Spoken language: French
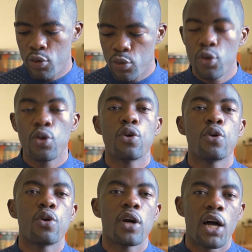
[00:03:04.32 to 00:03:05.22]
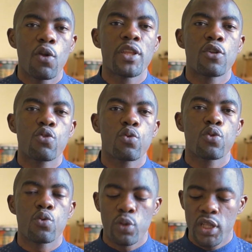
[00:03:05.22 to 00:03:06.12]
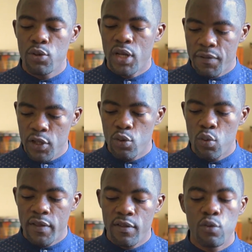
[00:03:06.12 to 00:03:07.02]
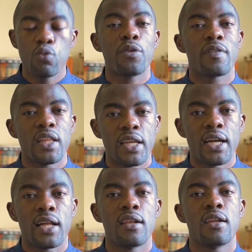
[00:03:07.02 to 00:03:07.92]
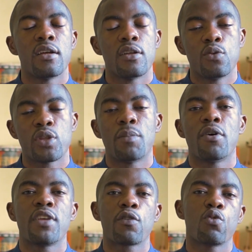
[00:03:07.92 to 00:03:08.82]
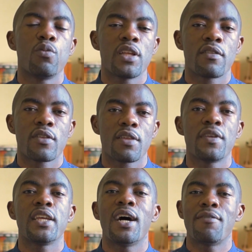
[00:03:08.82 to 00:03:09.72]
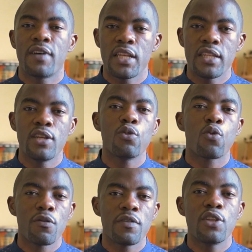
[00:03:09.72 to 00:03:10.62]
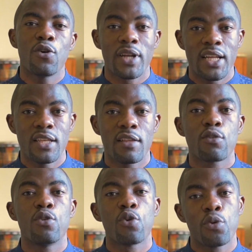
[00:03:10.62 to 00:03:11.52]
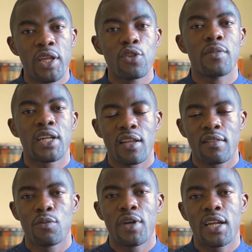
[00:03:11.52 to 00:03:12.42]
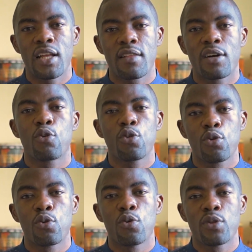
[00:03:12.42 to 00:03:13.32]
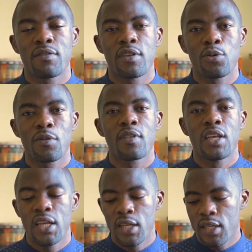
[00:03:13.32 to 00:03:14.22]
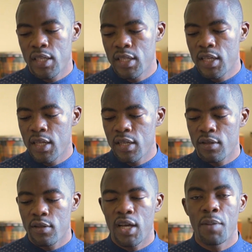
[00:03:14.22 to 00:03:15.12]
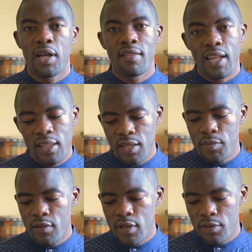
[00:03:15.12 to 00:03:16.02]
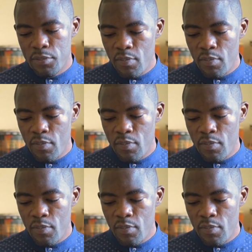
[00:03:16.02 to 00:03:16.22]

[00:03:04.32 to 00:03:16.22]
lieu. Allons maintenant du, côté de l'Afrique de l'Ouest, où le Sénégal, notamment via son comité scientifique, a validé le Covid Organix, le remède de, Madagascar contre le coronavirus, qui est euh, à base d'artémisia.